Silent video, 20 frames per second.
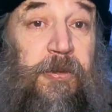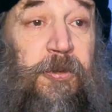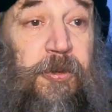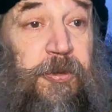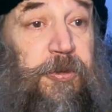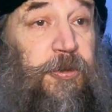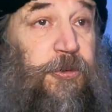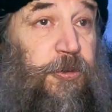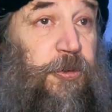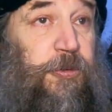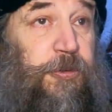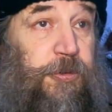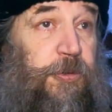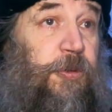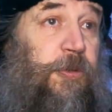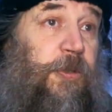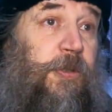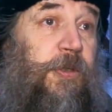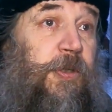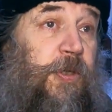То есть то,
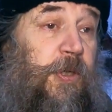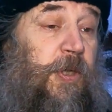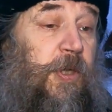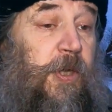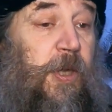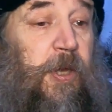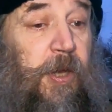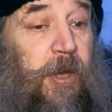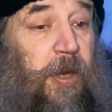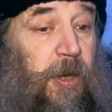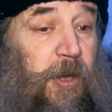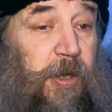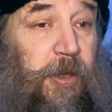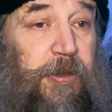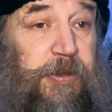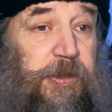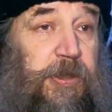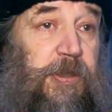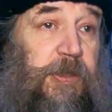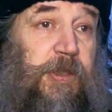что
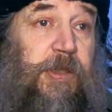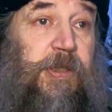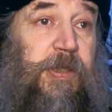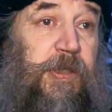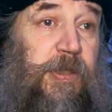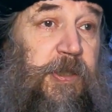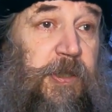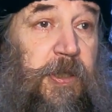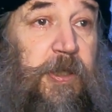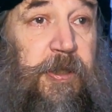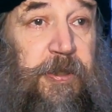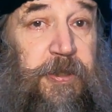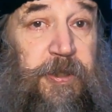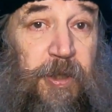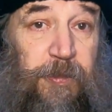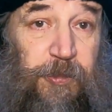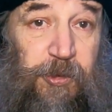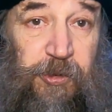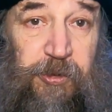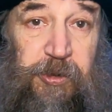а, делали
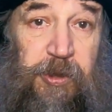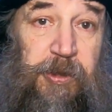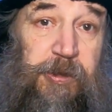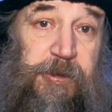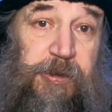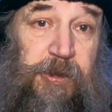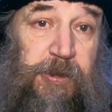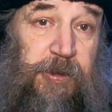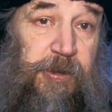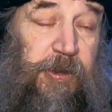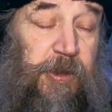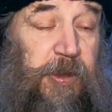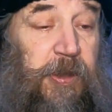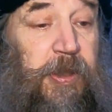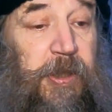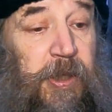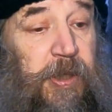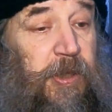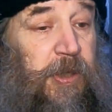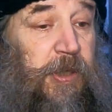со мной некоторые
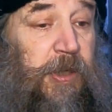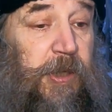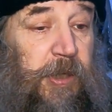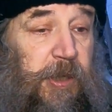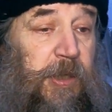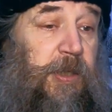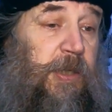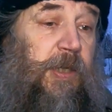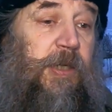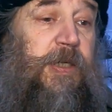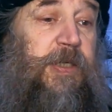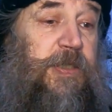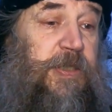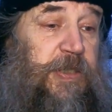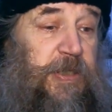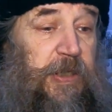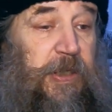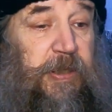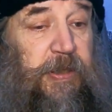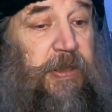а,
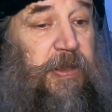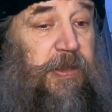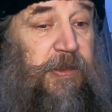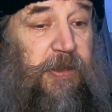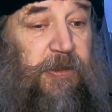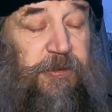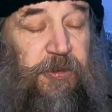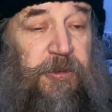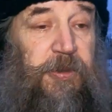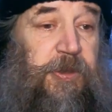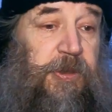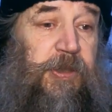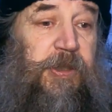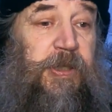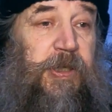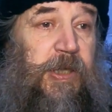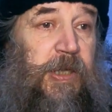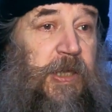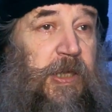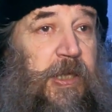лица,
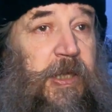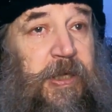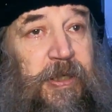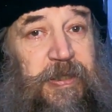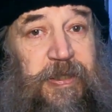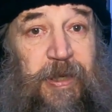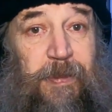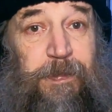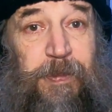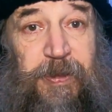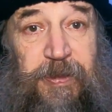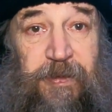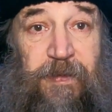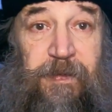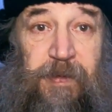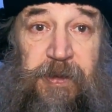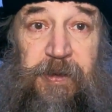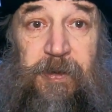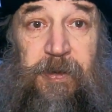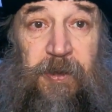которые
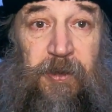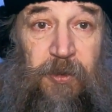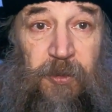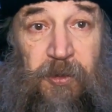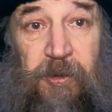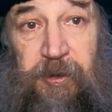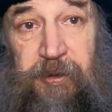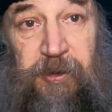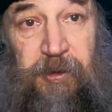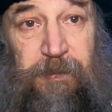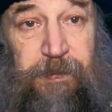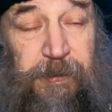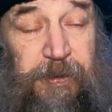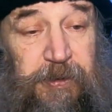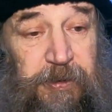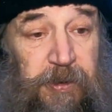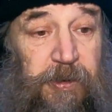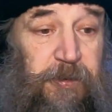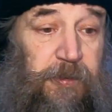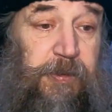записывали ролики
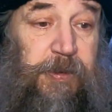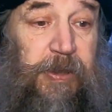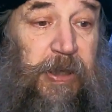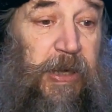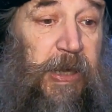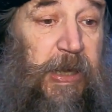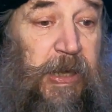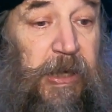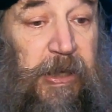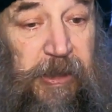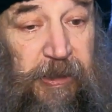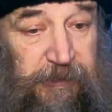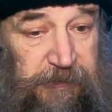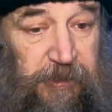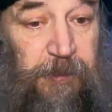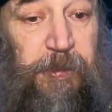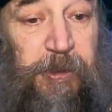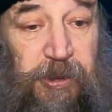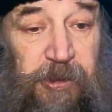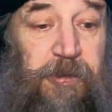определенные,
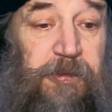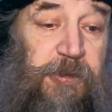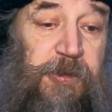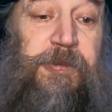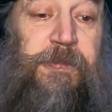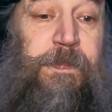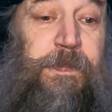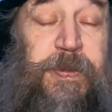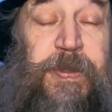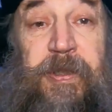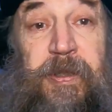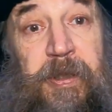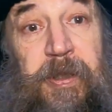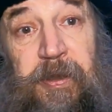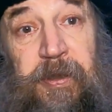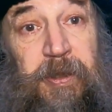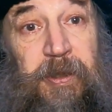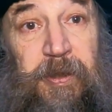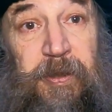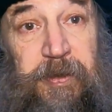это было вот
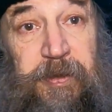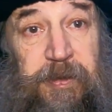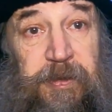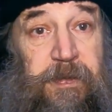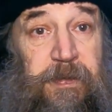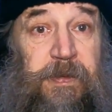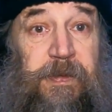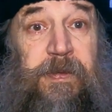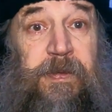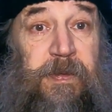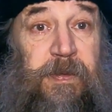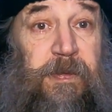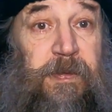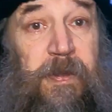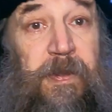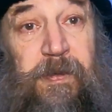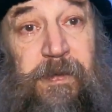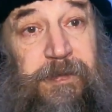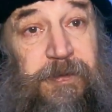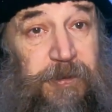психокиллерство
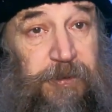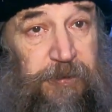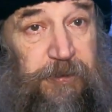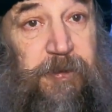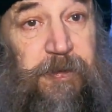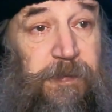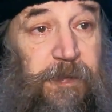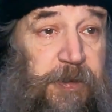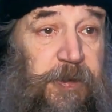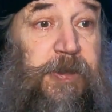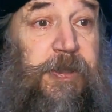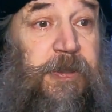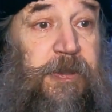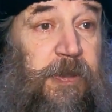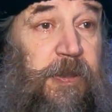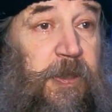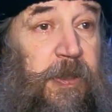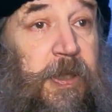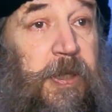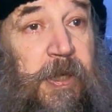чистой
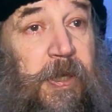воде